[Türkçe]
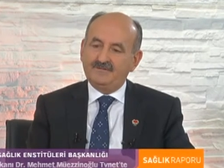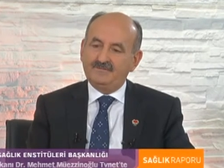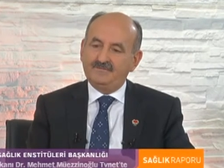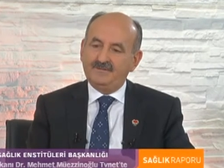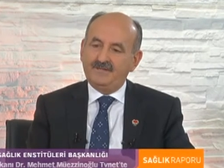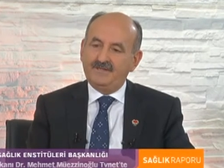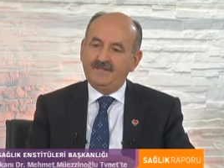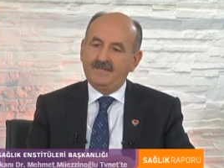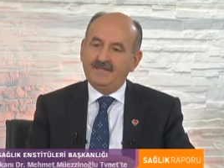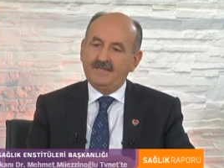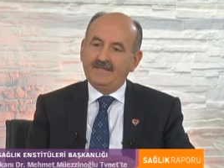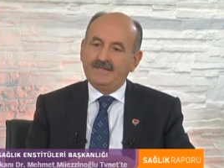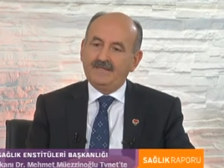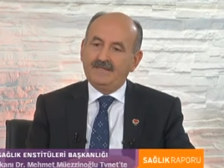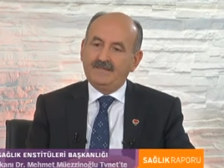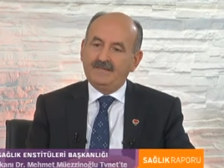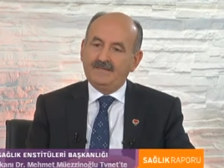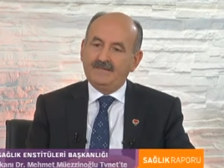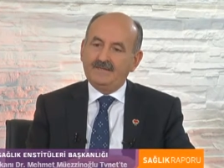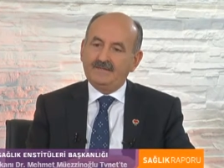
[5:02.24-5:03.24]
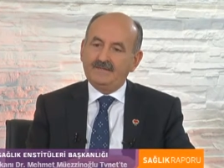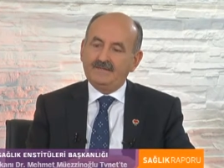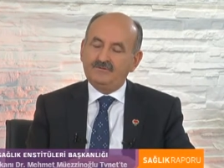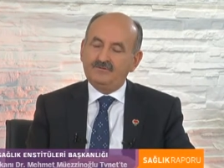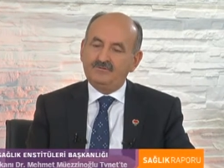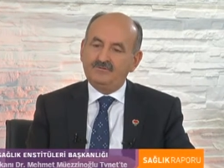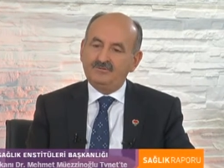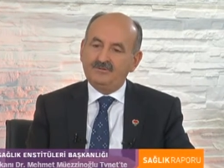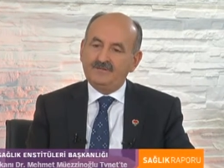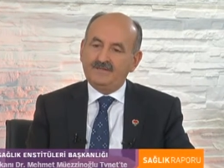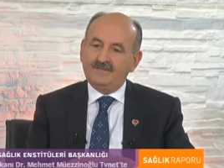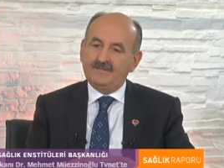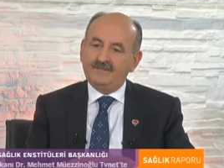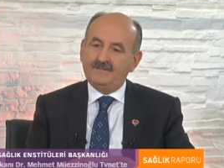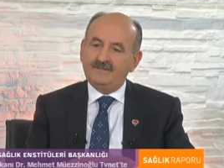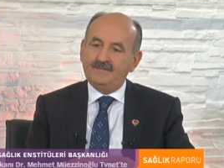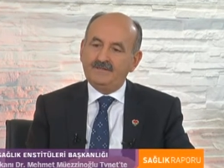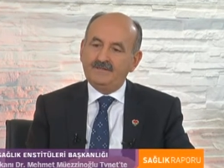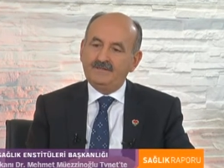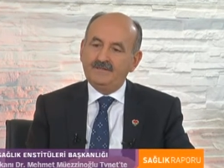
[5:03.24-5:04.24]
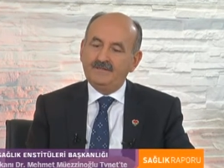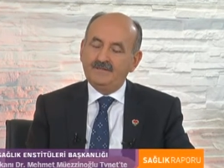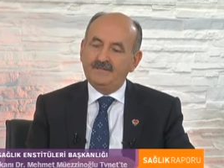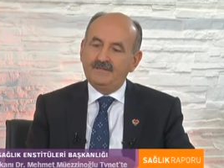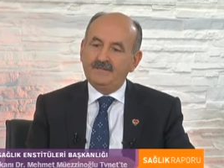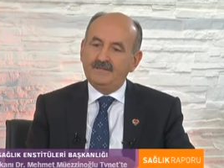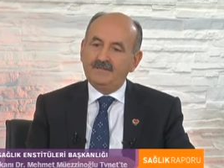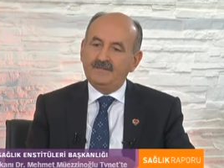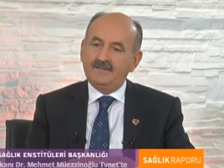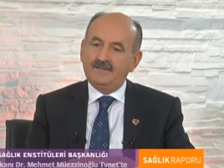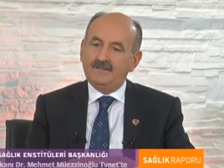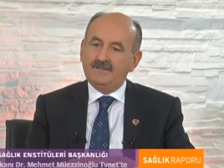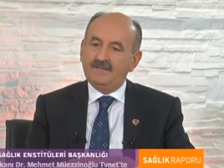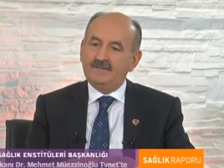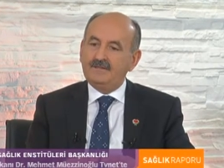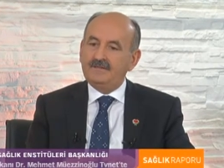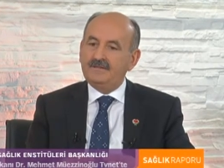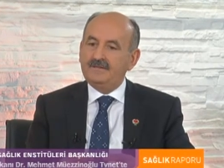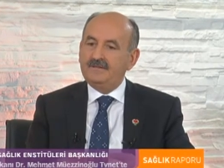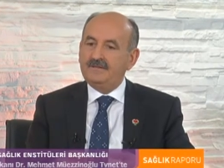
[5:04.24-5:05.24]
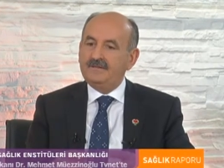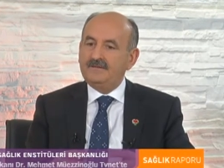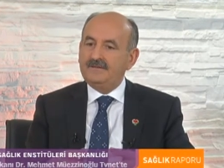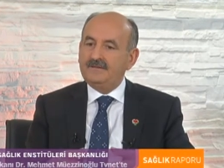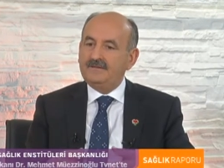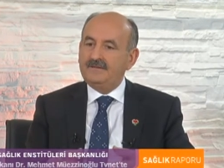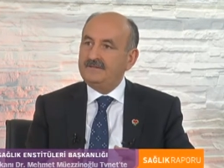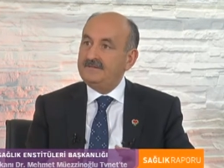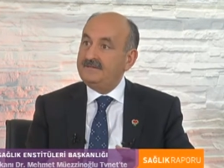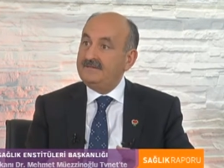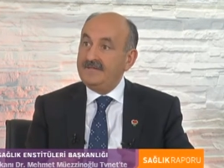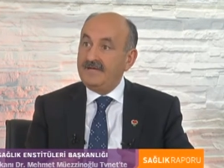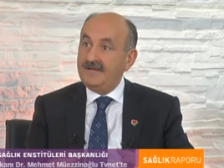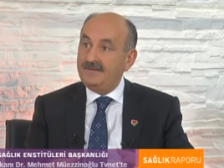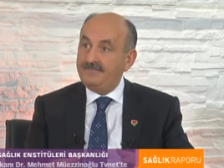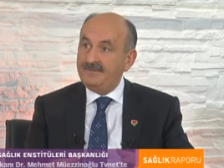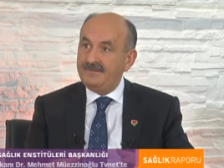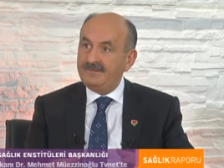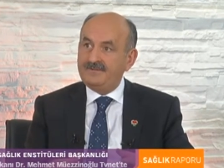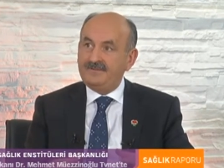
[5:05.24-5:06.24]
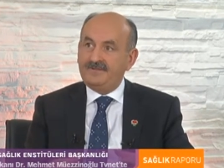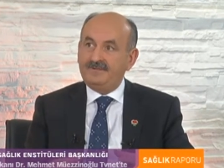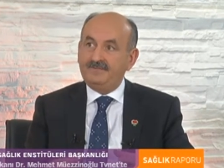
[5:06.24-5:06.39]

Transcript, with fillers: gibi e, Türkiye'nin e, diyabet